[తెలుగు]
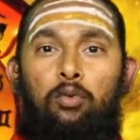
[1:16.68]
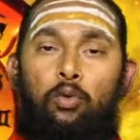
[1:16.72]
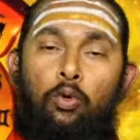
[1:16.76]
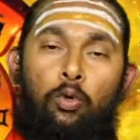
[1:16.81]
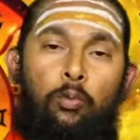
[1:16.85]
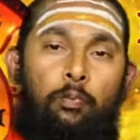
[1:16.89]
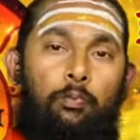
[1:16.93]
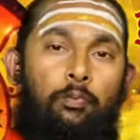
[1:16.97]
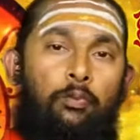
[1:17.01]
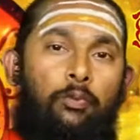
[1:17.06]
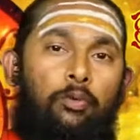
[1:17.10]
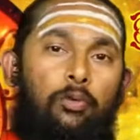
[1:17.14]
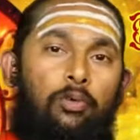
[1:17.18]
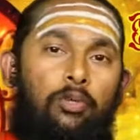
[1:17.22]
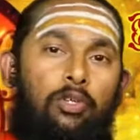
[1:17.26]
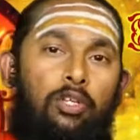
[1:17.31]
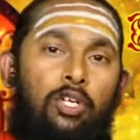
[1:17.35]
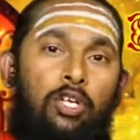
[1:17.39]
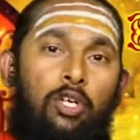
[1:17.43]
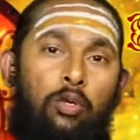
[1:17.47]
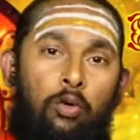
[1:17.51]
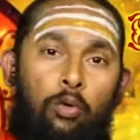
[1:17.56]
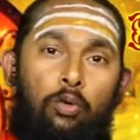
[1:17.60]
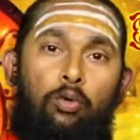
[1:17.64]
తూర్పు
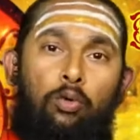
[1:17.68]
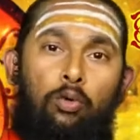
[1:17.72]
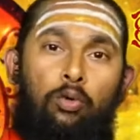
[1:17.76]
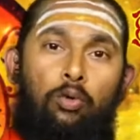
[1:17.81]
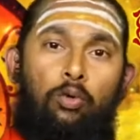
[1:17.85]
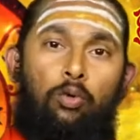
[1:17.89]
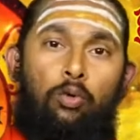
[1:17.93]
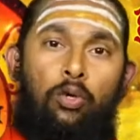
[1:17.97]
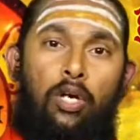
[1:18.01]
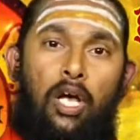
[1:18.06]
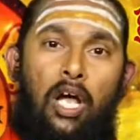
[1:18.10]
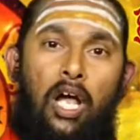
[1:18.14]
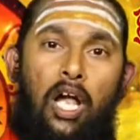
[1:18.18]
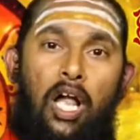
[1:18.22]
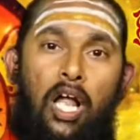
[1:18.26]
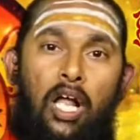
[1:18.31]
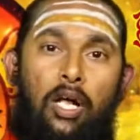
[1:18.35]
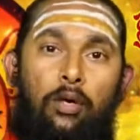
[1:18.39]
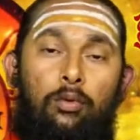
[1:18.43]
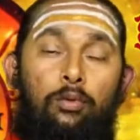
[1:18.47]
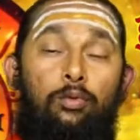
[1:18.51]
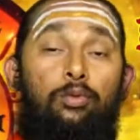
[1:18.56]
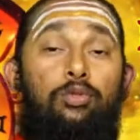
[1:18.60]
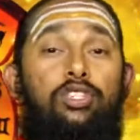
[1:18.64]
ఈ రెండూ కూడా
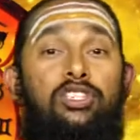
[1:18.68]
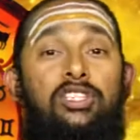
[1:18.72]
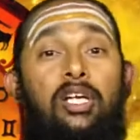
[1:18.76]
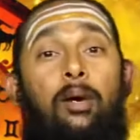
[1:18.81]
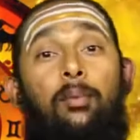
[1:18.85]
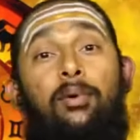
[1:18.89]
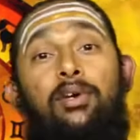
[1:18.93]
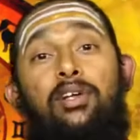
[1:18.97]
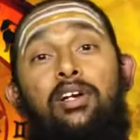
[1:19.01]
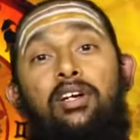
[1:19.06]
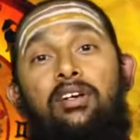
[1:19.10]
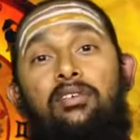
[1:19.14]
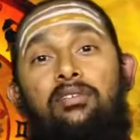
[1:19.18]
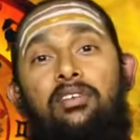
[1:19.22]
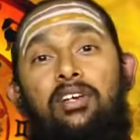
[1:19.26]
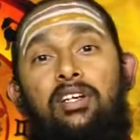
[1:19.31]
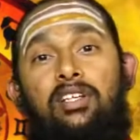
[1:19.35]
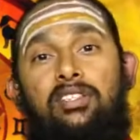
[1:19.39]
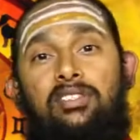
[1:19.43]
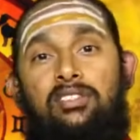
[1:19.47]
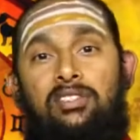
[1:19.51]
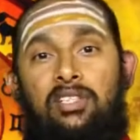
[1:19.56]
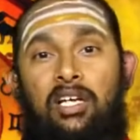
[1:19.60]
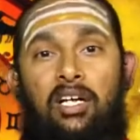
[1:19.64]

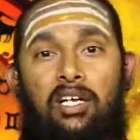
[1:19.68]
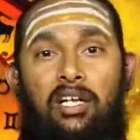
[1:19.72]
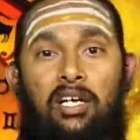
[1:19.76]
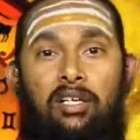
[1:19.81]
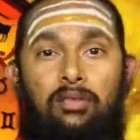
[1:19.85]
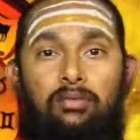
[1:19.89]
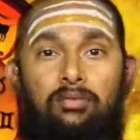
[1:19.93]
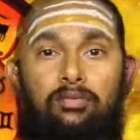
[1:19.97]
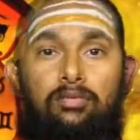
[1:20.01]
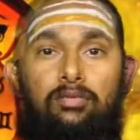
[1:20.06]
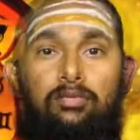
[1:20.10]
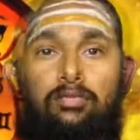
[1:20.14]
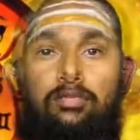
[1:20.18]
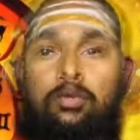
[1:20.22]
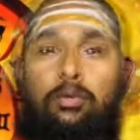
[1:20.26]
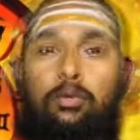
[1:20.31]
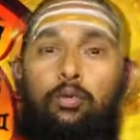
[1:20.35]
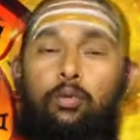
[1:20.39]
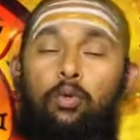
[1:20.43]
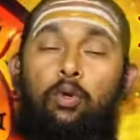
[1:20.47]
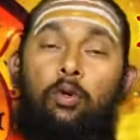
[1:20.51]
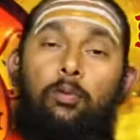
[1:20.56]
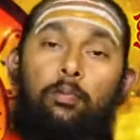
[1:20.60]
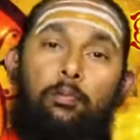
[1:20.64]
ఉచ్చమైనటువంటి స్థానాలు
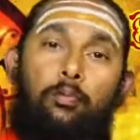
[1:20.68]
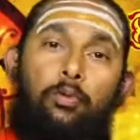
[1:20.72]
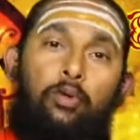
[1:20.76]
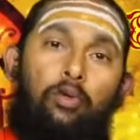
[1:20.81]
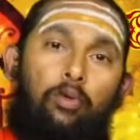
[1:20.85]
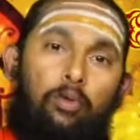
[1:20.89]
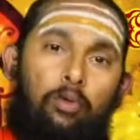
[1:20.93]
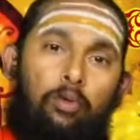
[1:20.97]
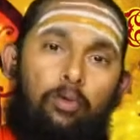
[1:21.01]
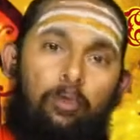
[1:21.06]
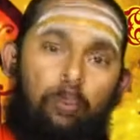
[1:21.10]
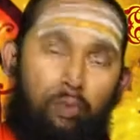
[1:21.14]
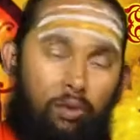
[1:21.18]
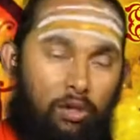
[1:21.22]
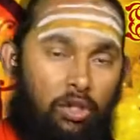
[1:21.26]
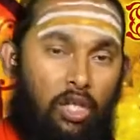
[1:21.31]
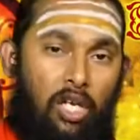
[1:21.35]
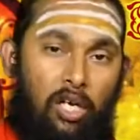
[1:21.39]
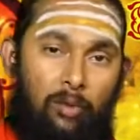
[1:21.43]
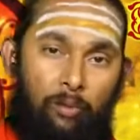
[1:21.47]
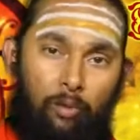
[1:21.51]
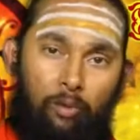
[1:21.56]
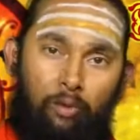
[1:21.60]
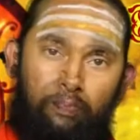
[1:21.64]
తూర్పు
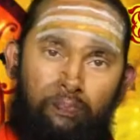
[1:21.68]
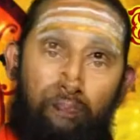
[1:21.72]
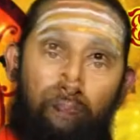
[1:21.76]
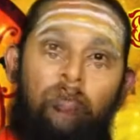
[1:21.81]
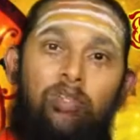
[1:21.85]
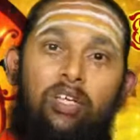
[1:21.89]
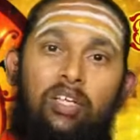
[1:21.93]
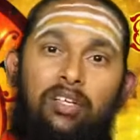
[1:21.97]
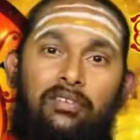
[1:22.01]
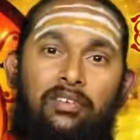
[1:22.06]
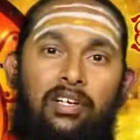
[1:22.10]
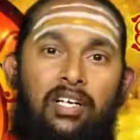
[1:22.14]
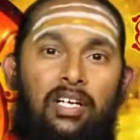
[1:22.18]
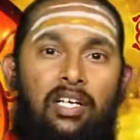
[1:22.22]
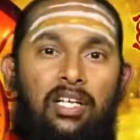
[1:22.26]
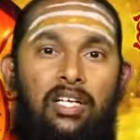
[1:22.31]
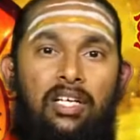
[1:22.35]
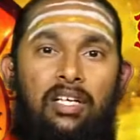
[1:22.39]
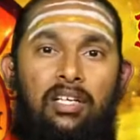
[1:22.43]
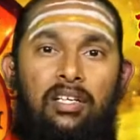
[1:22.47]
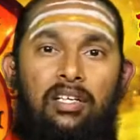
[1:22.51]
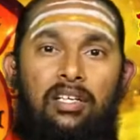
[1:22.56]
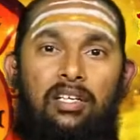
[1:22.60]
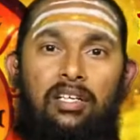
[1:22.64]
ఉత్తరము
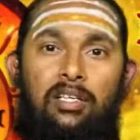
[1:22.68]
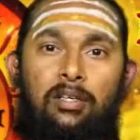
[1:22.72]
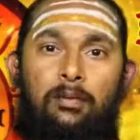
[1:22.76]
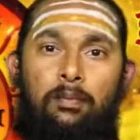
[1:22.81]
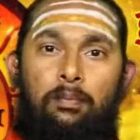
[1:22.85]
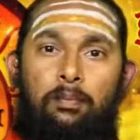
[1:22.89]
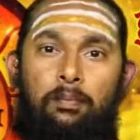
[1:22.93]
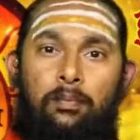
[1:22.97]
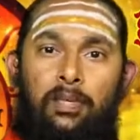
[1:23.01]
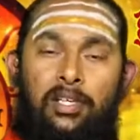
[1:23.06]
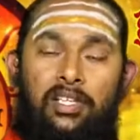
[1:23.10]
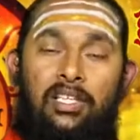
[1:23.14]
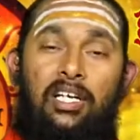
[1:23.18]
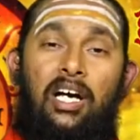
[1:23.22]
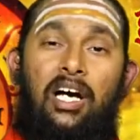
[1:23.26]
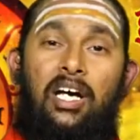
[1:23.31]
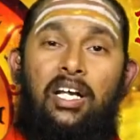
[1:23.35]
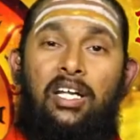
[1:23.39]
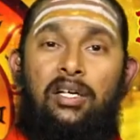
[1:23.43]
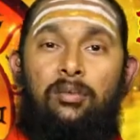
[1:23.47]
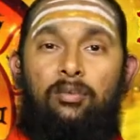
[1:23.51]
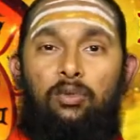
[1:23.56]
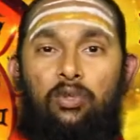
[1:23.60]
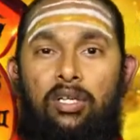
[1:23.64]
ఉన్నటువంటి
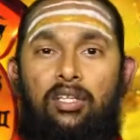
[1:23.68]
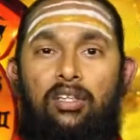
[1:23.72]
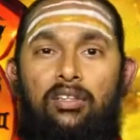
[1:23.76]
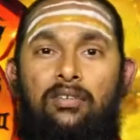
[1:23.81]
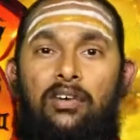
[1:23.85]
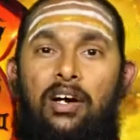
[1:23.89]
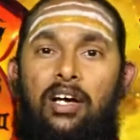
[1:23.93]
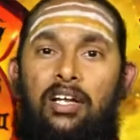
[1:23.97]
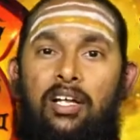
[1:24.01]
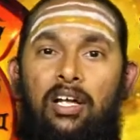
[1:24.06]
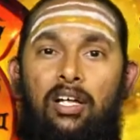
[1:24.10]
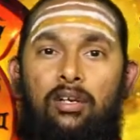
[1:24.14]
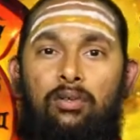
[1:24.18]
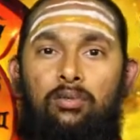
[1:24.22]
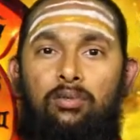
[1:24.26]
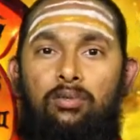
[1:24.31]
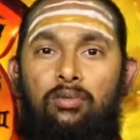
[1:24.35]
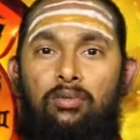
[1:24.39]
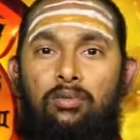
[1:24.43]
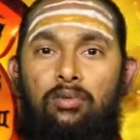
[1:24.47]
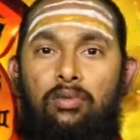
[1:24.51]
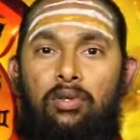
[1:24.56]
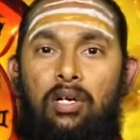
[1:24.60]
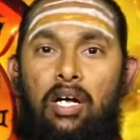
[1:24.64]
ప్రధాన ముఖద్వారాలు
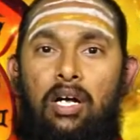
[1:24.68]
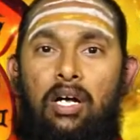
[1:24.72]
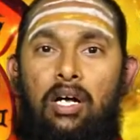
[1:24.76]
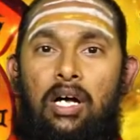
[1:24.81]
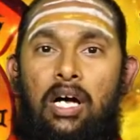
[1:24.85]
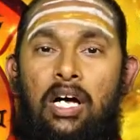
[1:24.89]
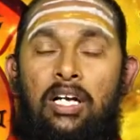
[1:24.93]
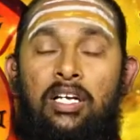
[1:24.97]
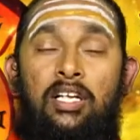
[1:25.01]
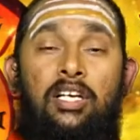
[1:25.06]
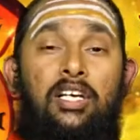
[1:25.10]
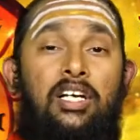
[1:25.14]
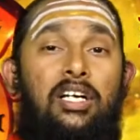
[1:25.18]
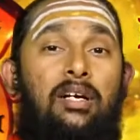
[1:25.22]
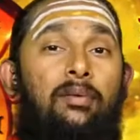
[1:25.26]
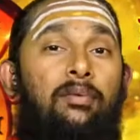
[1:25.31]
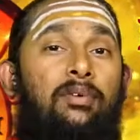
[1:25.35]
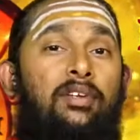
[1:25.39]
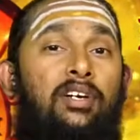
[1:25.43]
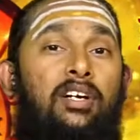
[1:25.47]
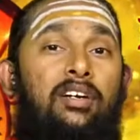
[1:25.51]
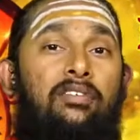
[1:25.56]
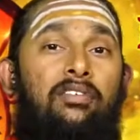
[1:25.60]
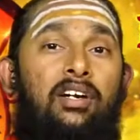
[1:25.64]

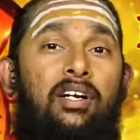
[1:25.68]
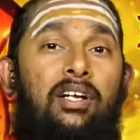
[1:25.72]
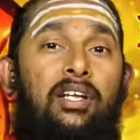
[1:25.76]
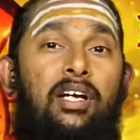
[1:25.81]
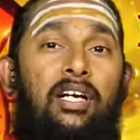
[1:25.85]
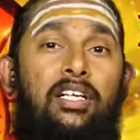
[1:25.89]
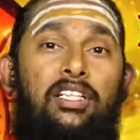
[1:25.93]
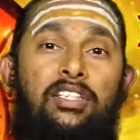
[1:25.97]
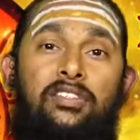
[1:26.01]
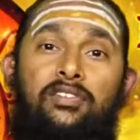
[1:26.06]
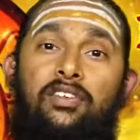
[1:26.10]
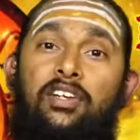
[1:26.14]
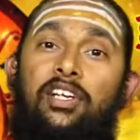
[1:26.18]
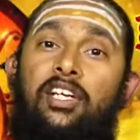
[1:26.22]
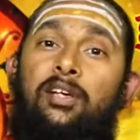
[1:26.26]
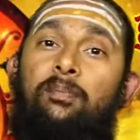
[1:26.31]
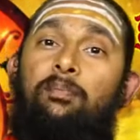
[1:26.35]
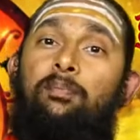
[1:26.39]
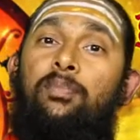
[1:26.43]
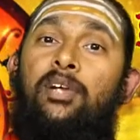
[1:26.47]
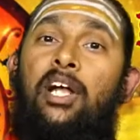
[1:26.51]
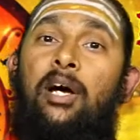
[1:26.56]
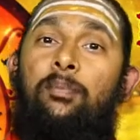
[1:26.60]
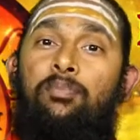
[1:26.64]
అనేకమైనటువంటి ఐశ్వర్య
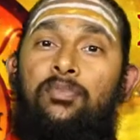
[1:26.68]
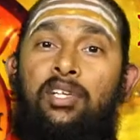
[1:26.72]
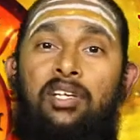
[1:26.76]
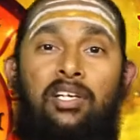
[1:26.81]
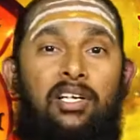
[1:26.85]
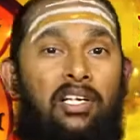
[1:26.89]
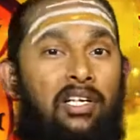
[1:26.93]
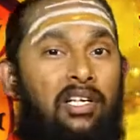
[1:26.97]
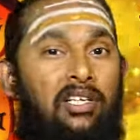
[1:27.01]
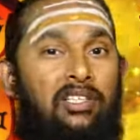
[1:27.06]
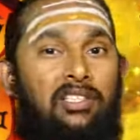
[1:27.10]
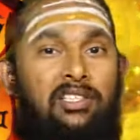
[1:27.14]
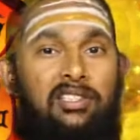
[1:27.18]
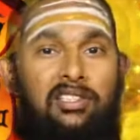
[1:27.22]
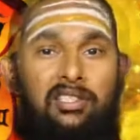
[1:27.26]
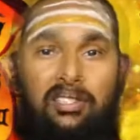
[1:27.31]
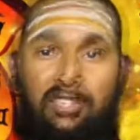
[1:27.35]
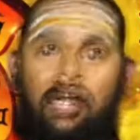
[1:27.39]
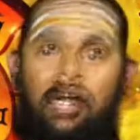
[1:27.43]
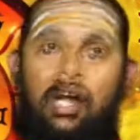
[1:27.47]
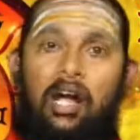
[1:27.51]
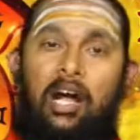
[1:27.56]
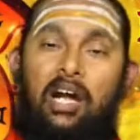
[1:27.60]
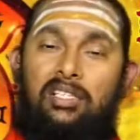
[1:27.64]
ప్రాప్తిని
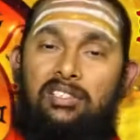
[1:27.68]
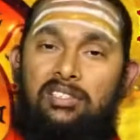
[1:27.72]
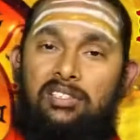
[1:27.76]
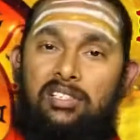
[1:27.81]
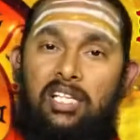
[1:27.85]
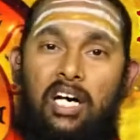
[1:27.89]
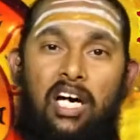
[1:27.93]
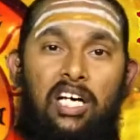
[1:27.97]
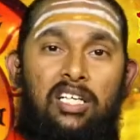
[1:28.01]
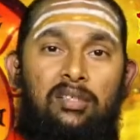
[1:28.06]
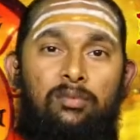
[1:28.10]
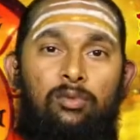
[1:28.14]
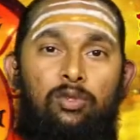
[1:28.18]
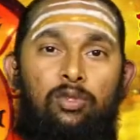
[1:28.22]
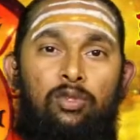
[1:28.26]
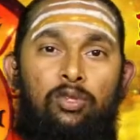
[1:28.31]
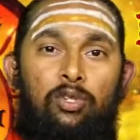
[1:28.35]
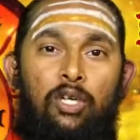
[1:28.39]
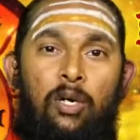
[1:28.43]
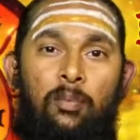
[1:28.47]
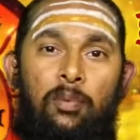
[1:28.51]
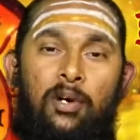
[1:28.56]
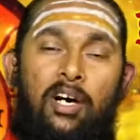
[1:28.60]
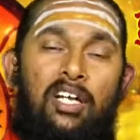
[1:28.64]
కలగజేస్తాయి ఆ స్థానములో
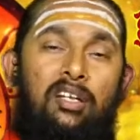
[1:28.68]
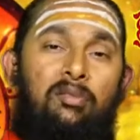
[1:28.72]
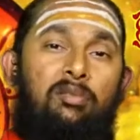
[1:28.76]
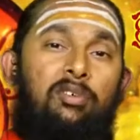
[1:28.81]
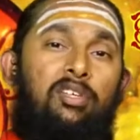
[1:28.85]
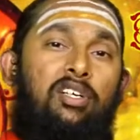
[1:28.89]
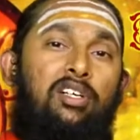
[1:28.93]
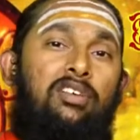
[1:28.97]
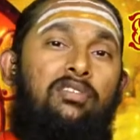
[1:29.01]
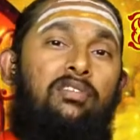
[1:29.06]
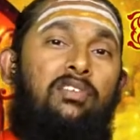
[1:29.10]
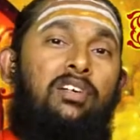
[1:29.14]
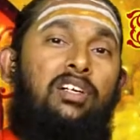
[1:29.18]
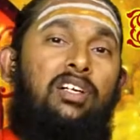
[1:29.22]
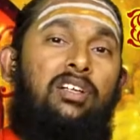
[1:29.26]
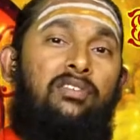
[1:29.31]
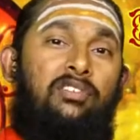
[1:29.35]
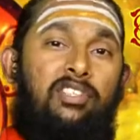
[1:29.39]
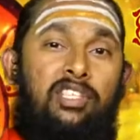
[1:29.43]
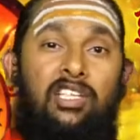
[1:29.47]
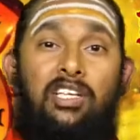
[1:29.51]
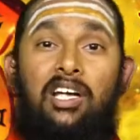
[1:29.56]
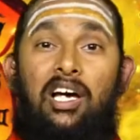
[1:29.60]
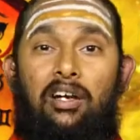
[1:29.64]
అపారమైనటువంటి
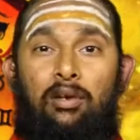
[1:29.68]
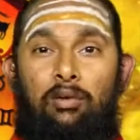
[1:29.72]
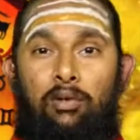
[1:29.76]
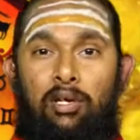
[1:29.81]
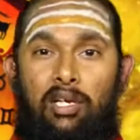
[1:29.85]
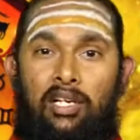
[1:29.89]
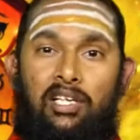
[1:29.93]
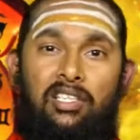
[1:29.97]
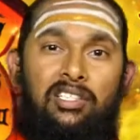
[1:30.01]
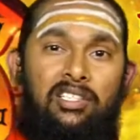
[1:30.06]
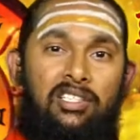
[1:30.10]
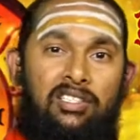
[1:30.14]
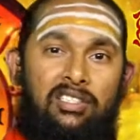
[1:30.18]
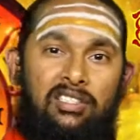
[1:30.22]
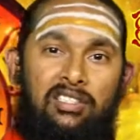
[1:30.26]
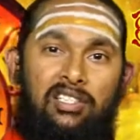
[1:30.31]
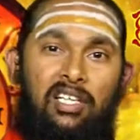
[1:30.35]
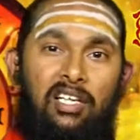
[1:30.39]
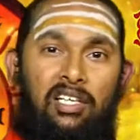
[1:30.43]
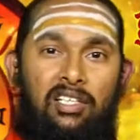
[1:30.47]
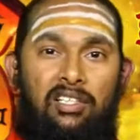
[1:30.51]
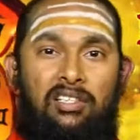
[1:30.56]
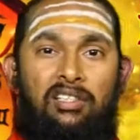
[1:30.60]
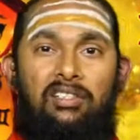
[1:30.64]
విజయాలను
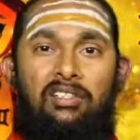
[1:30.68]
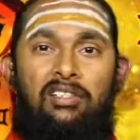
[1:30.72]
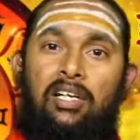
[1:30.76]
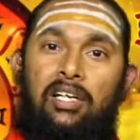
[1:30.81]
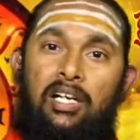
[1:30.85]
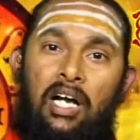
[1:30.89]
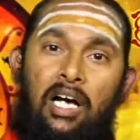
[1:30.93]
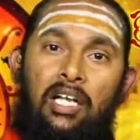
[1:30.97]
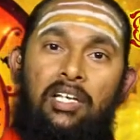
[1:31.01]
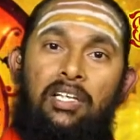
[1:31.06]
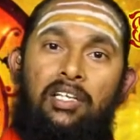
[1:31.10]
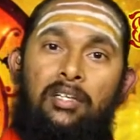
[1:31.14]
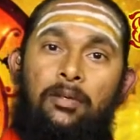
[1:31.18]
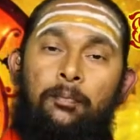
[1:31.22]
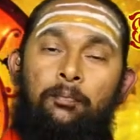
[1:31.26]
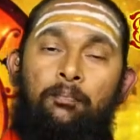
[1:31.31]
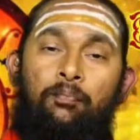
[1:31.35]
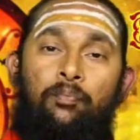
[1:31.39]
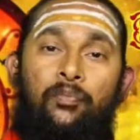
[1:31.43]
కలగజేస్తాయి కానీ